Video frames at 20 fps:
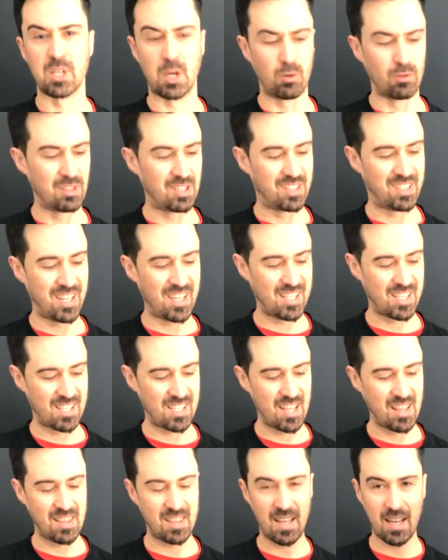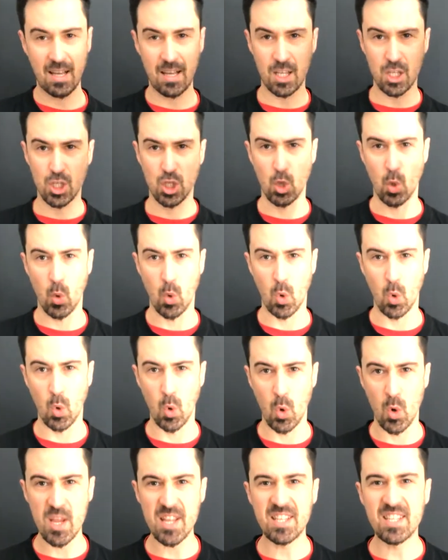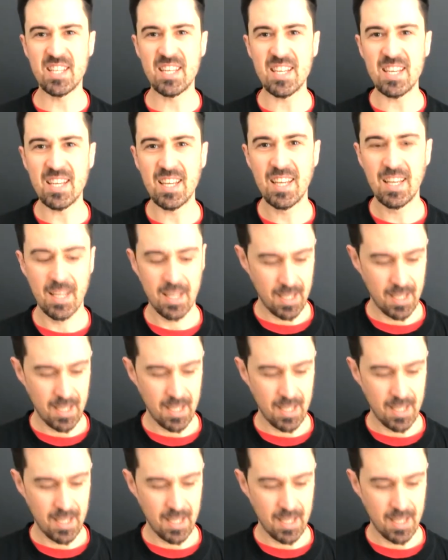a un 360, Souichi